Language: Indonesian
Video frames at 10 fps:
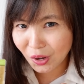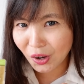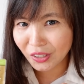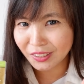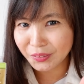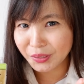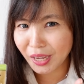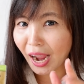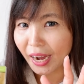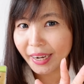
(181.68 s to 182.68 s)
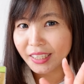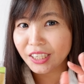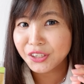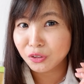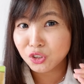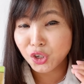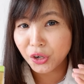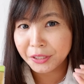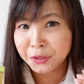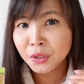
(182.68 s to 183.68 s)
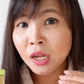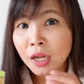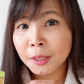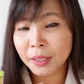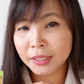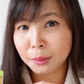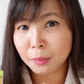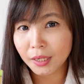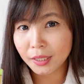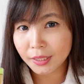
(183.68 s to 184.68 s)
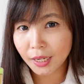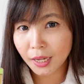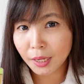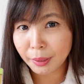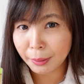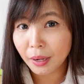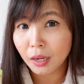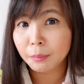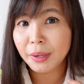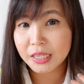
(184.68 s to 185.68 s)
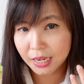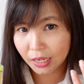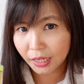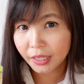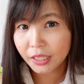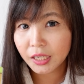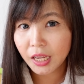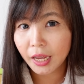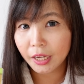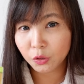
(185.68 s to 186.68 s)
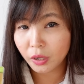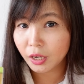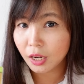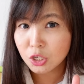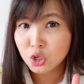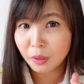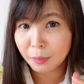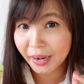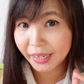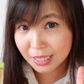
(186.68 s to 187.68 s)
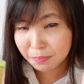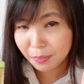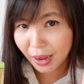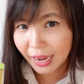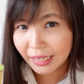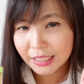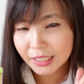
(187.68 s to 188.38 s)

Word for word: Store tentunya karena di Ion Store itu banyak banget dia memang basically dia itu adalah supermarket Jepang.